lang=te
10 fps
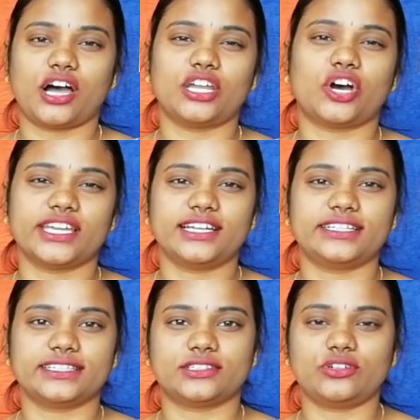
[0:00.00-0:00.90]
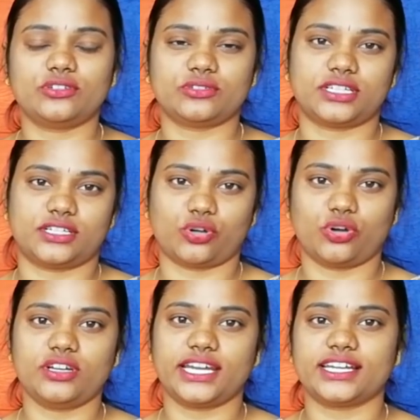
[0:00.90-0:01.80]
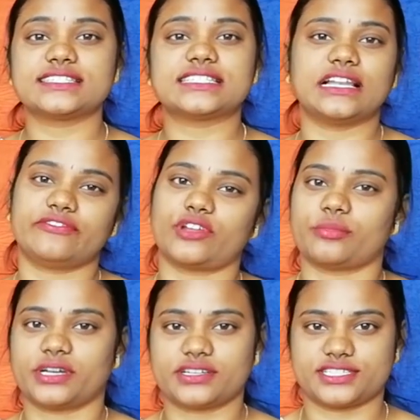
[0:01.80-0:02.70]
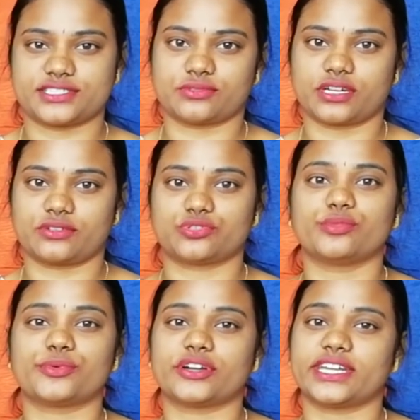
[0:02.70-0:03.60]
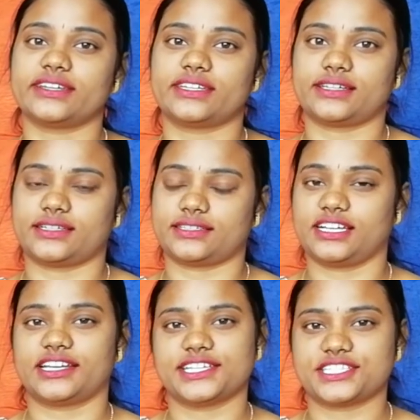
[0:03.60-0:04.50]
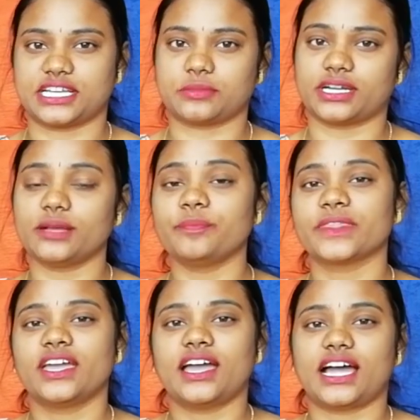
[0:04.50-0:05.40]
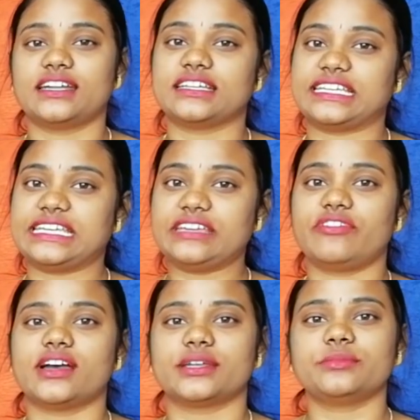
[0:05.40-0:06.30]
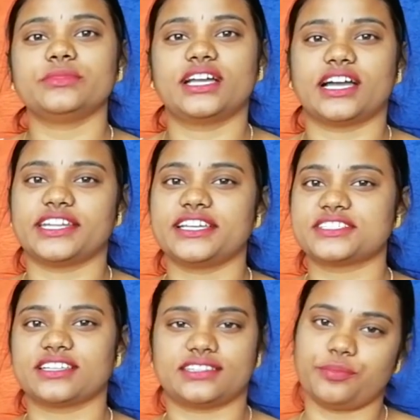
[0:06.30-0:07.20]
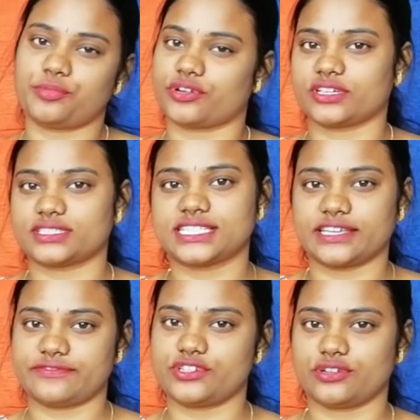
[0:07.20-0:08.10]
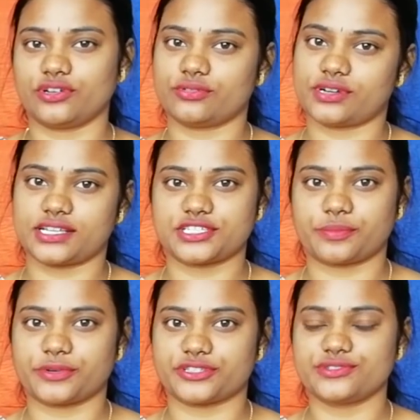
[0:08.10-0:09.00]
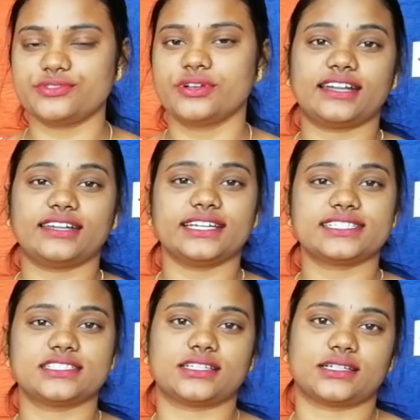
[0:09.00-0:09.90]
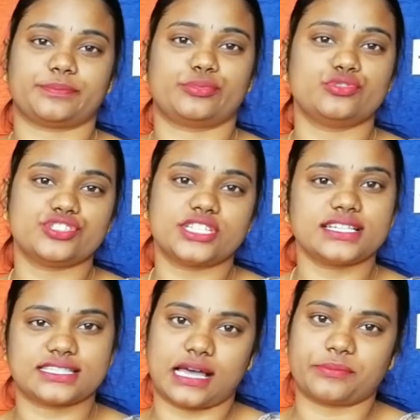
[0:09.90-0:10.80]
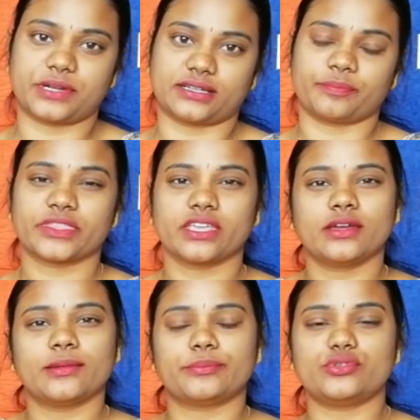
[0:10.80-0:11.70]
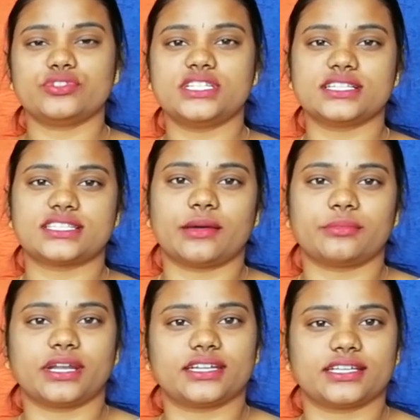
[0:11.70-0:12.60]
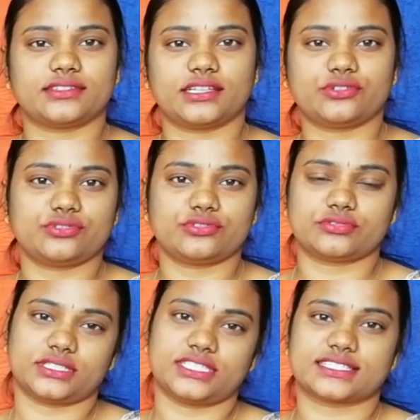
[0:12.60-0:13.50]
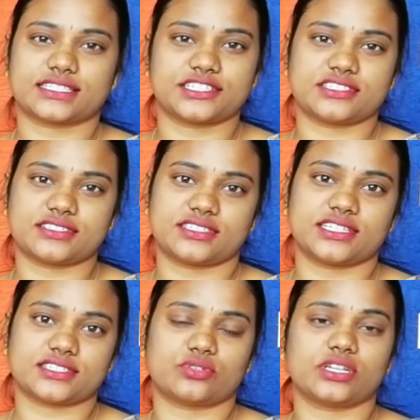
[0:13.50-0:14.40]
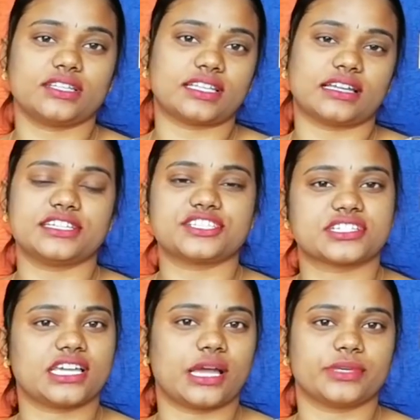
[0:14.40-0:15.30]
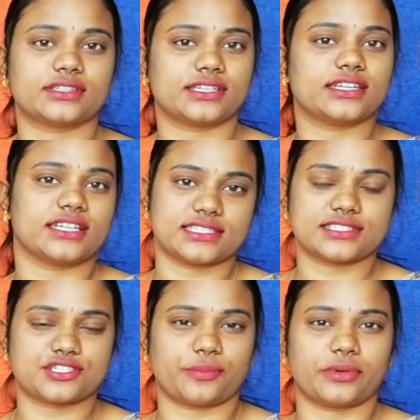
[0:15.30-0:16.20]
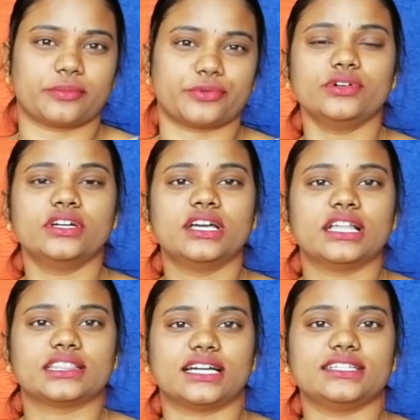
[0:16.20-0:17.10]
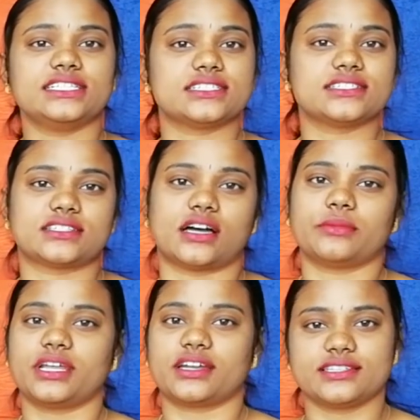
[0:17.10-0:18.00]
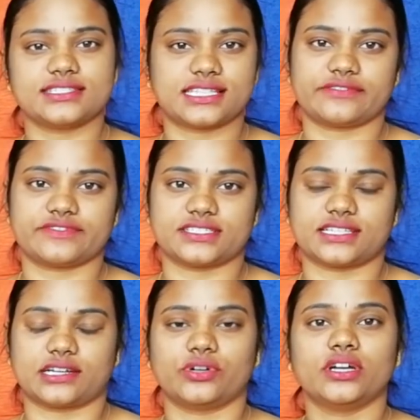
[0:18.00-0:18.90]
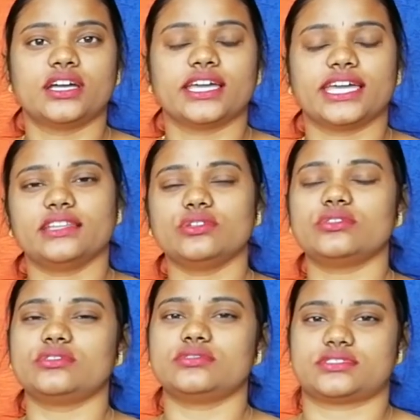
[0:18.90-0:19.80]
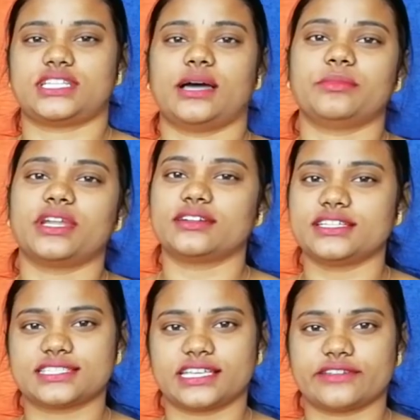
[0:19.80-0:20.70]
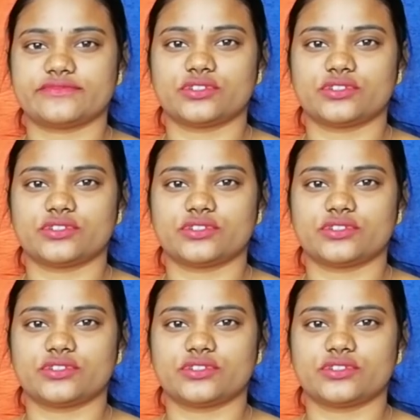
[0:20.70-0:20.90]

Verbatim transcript: ఆ లాయల్టీతో రోల్ రైడర్ సెల్ఫ్ నామినేట్ చేసుకున్నాడు టు ప్రొటెక్ట్ గణేష్ అనమాట అండ్ ఈ వారం గణేష్ అయితే ప్రొటెక్ట్ సేఫ్ జోన్లో ఉన్నాడని చెప్పొచ్చు అండ్ నెక్స్ట్ పూజ సామ్రాట్ పూజ సామ్రాట్ ఇద్దరు డిస్కషన్స్ చేసుకుని తనీష్కి అమిత్కి రీజన్స్ చెప్పినప్పుడు తనీష్ సామ్రాట్ని సేవ్ చేశాడు ఎందుకు సామ్రాట్ని సేఫ్